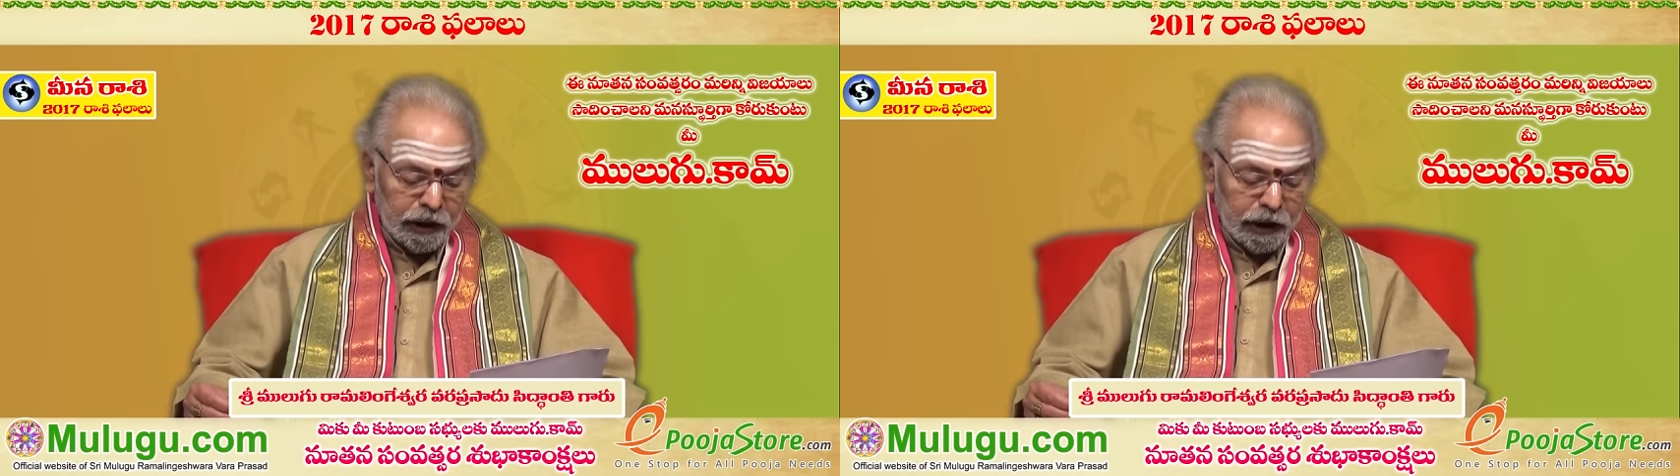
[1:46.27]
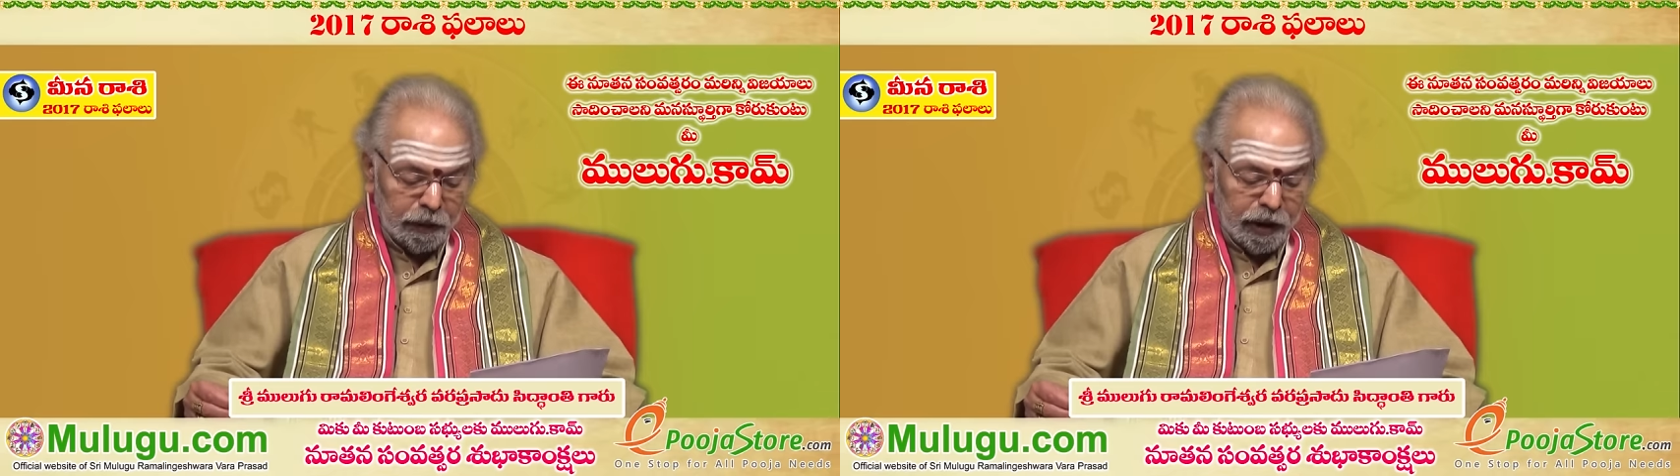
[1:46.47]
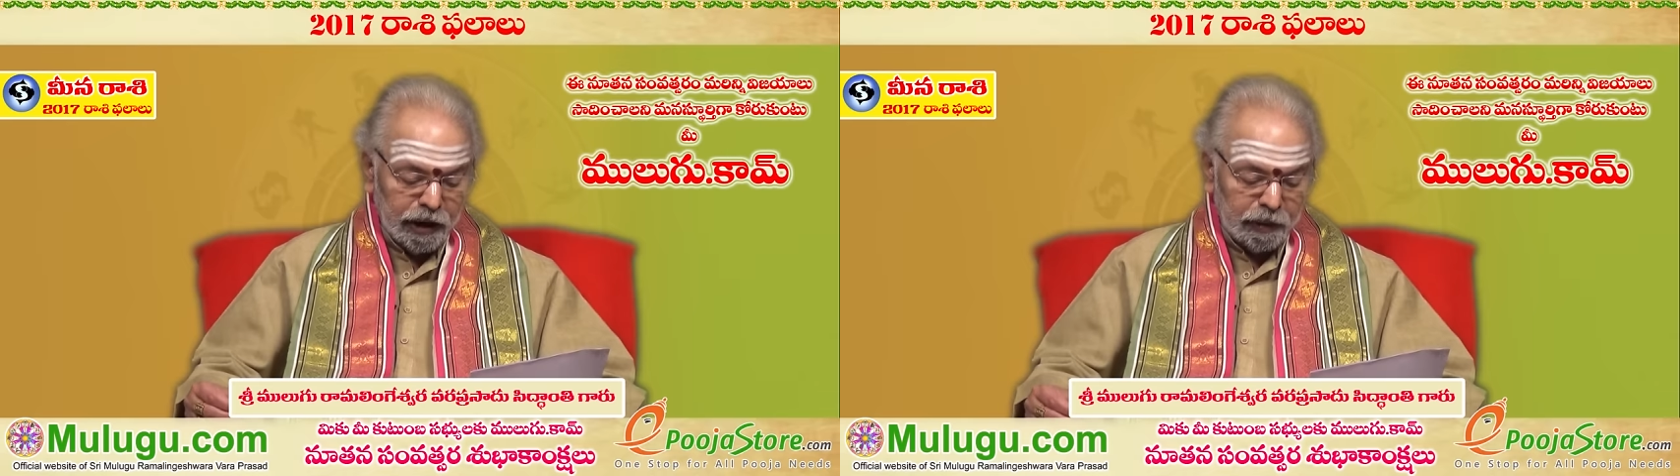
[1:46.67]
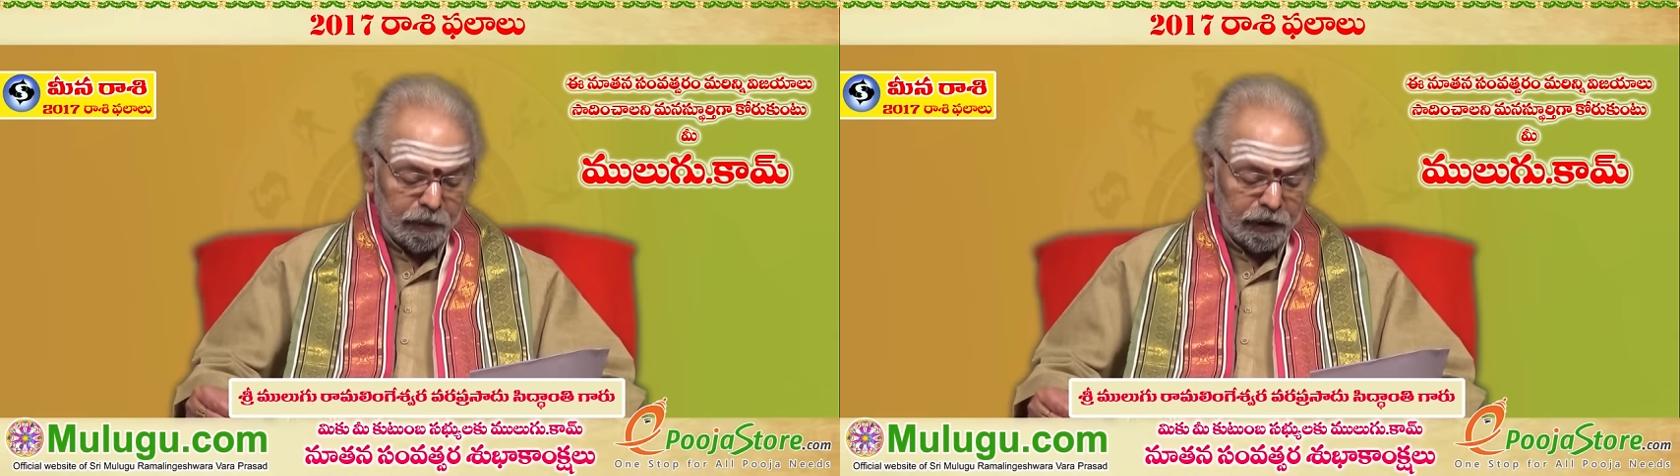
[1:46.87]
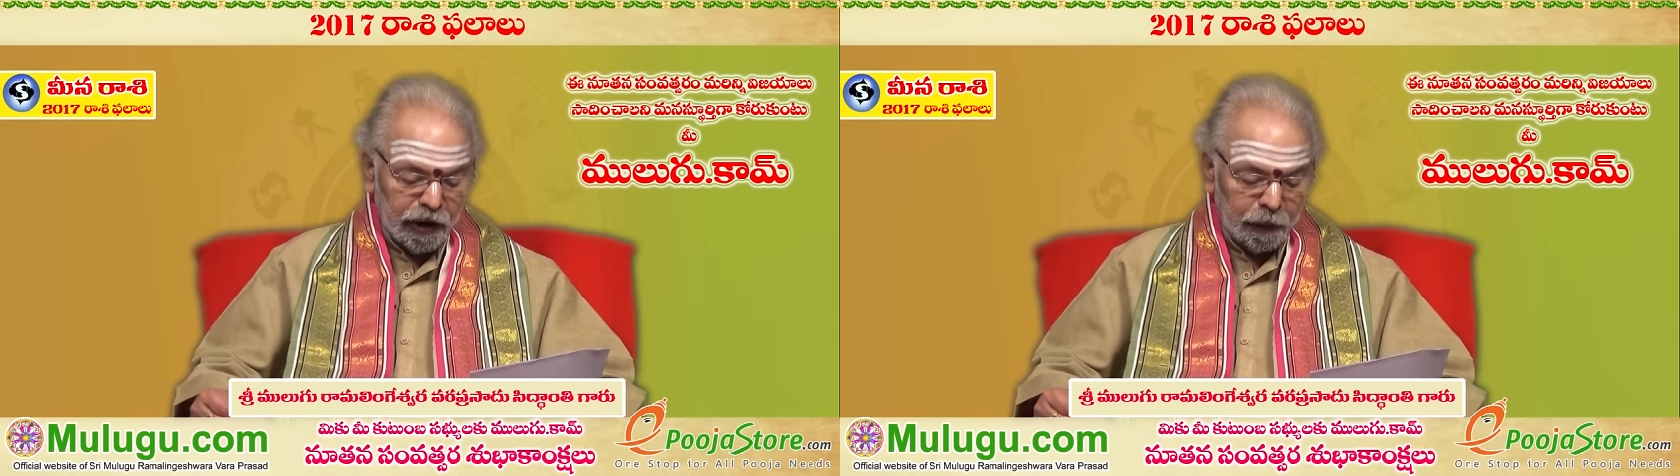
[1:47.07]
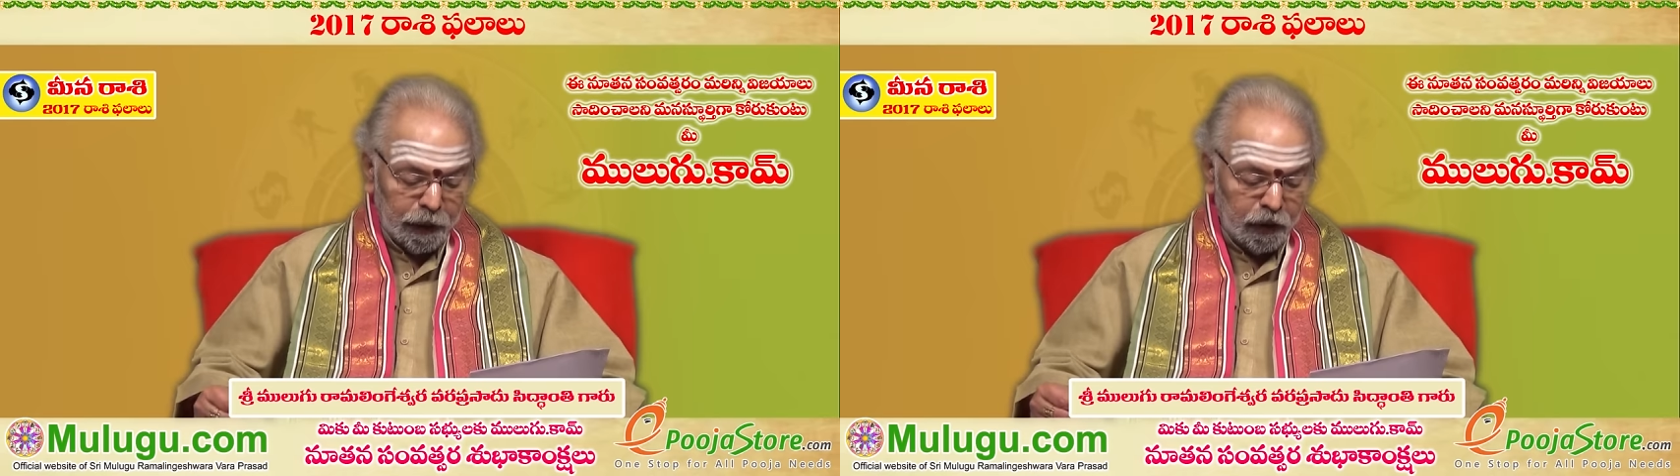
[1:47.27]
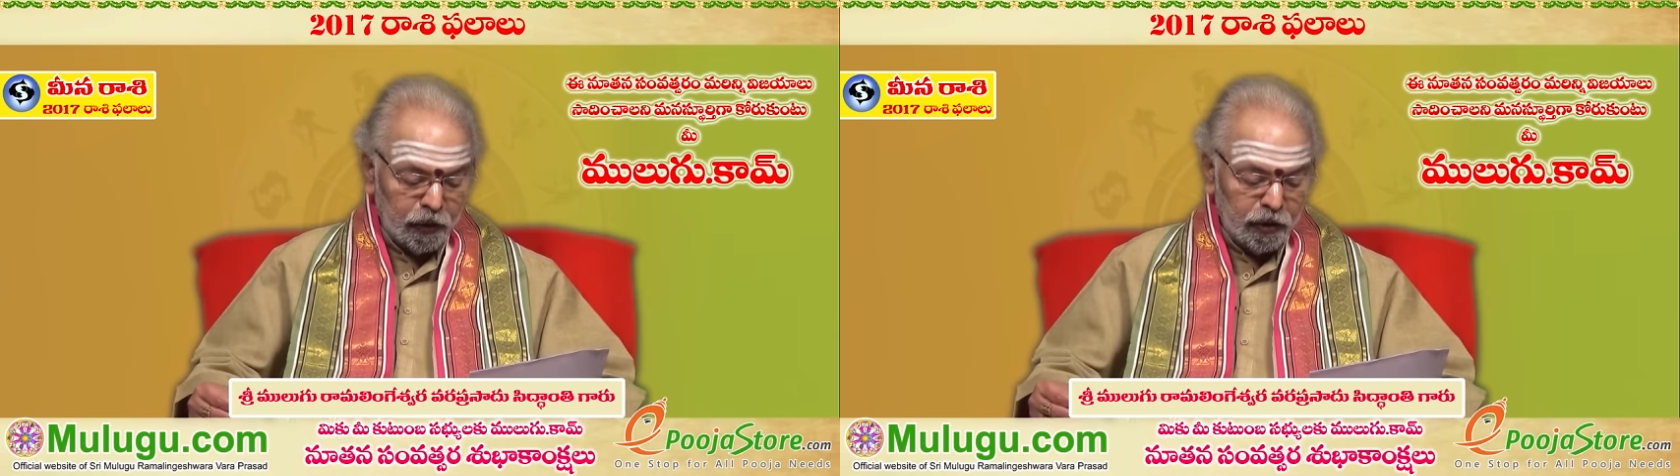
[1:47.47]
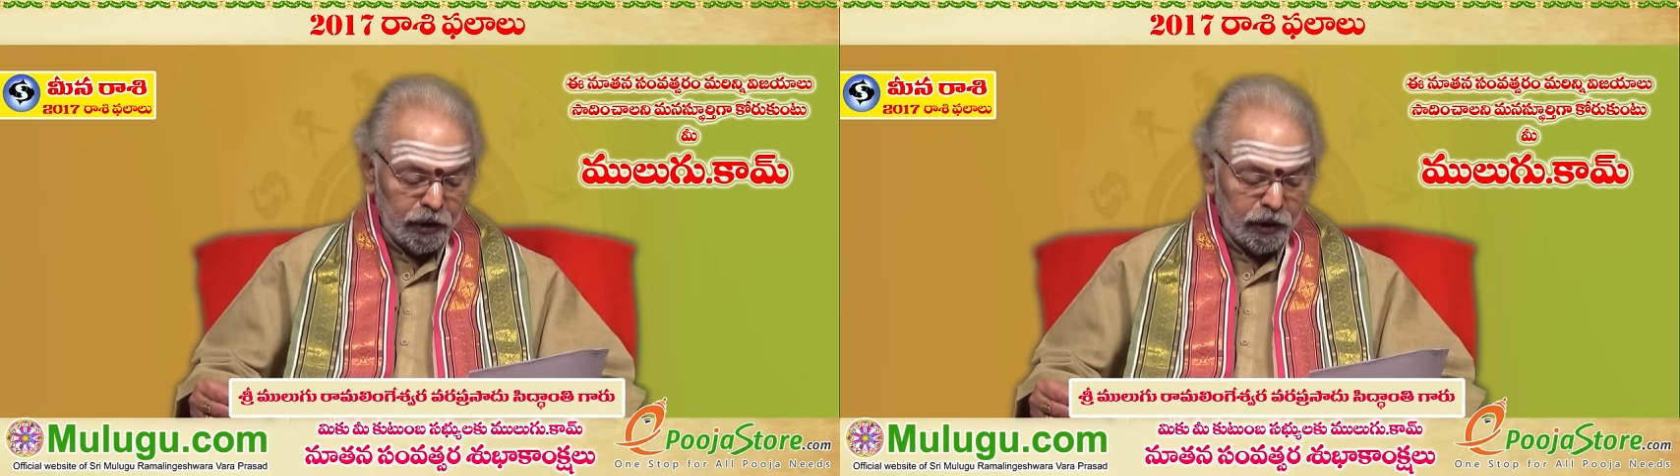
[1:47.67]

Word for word: నిర్మాణ సంబంధమైన పనులు